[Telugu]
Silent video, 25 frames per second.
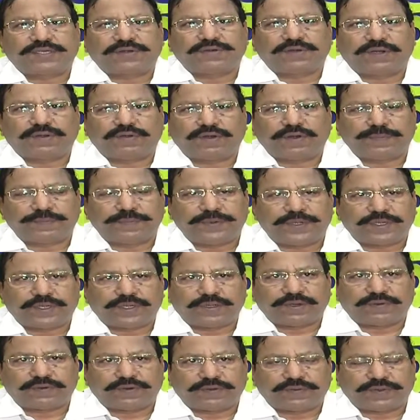డెవలప్మెంట్
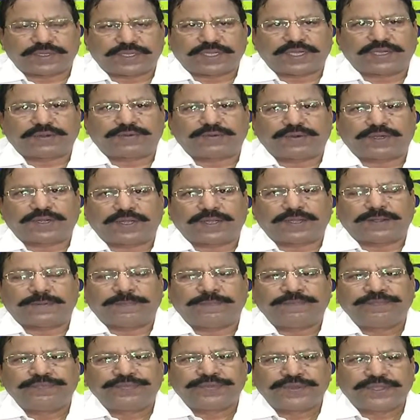అవడమే కాకుండా
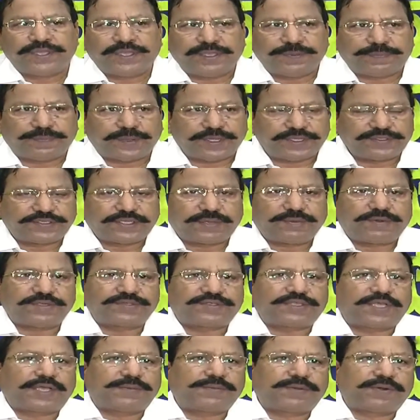ఈ పరిశ్రమల
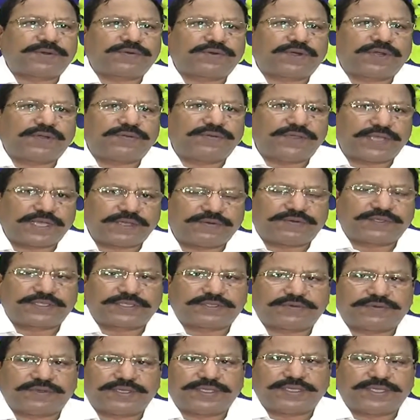స్థాపన కూడా
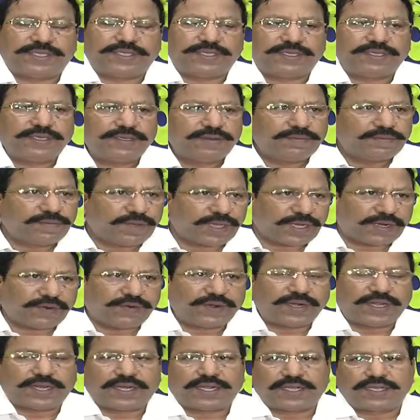వేగవంతం అయ్యి మా
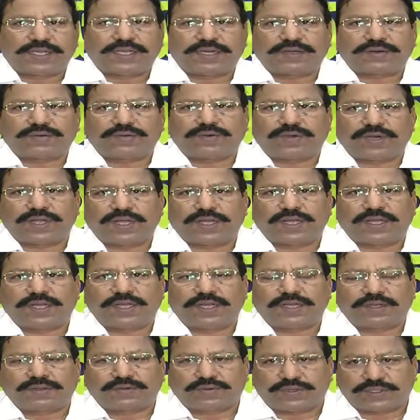రవాణా రంగానికి కూడా
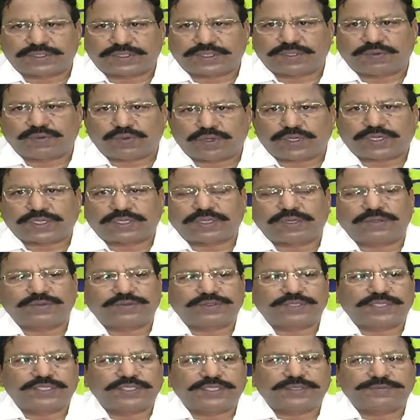కొంత ఊరట
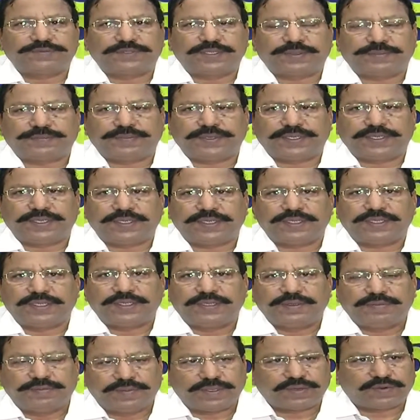కలుగుతుందని చెప్పి చెప్పి
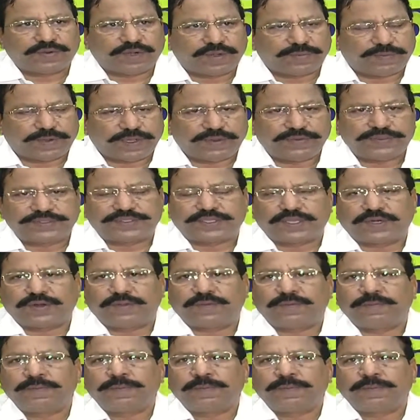మేము కూడా భావిస్తున్నాం